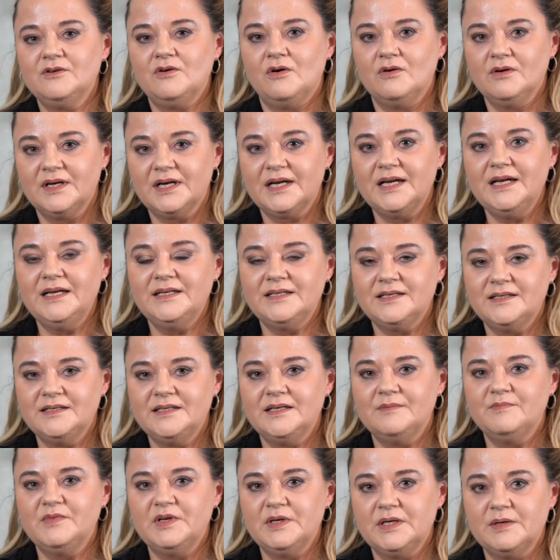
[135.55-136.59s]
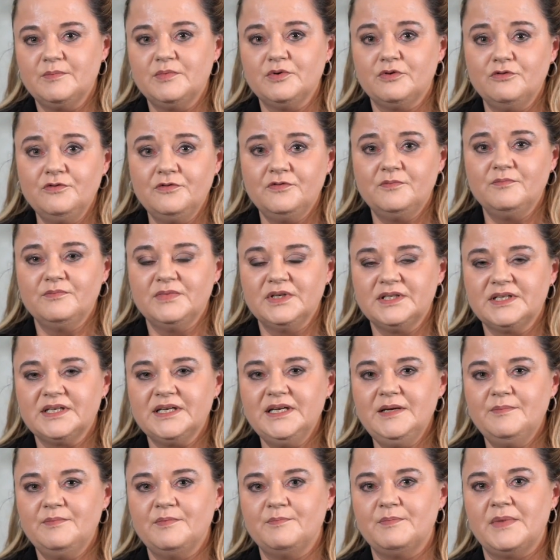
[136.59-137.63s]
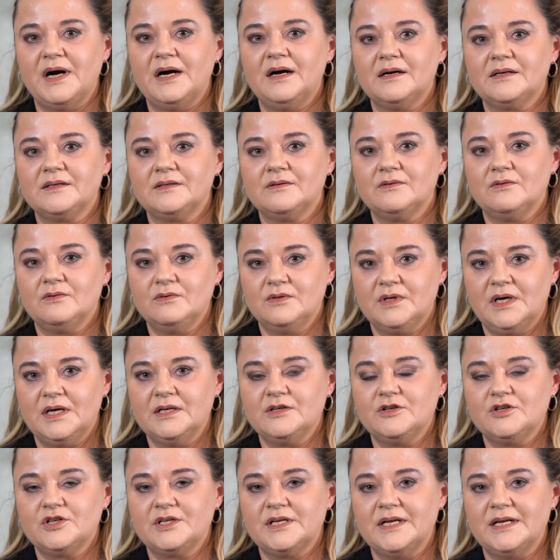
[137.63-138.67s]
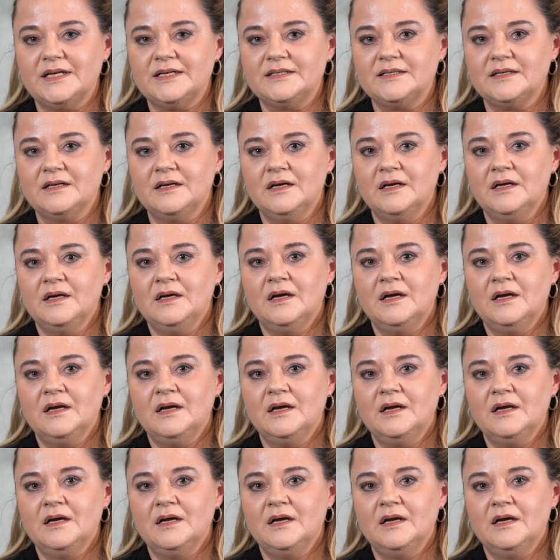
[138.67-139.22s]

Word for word: konkret in dem geprüften Betrieb macht und anstellt.